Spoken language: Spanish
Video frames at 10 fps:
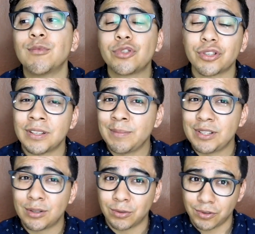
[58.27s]
muchos de
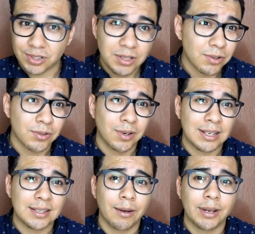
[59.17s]
mis conocidos no
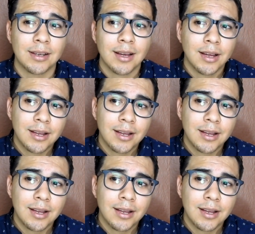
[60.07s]
la saben,